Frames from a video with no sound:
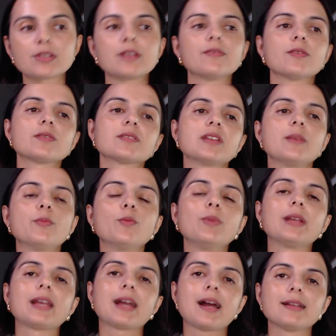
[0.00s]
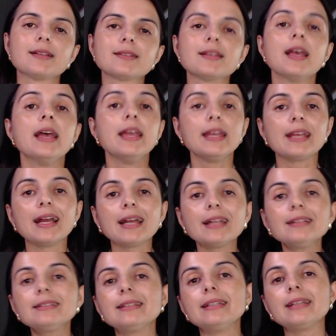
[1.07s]
que vão ser publicadas e
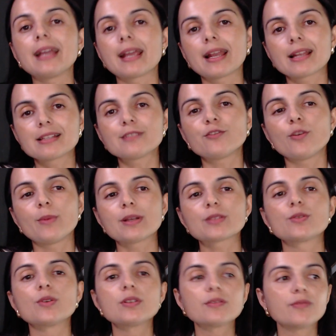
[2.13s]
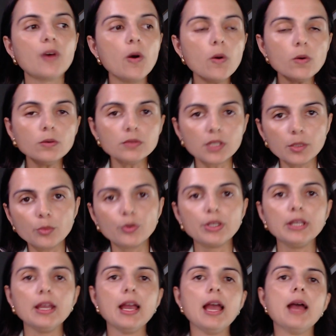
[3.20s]
garantir que aquelas informações vão
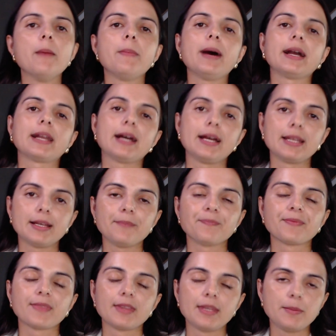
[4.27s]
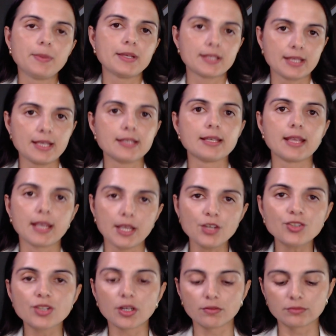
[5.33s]
contribuir para a área de pesquisa em
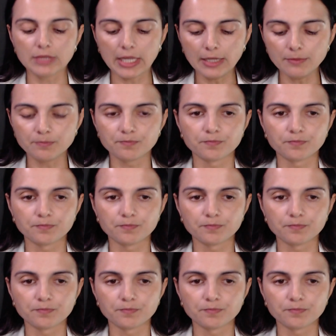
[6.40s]
questão, tá?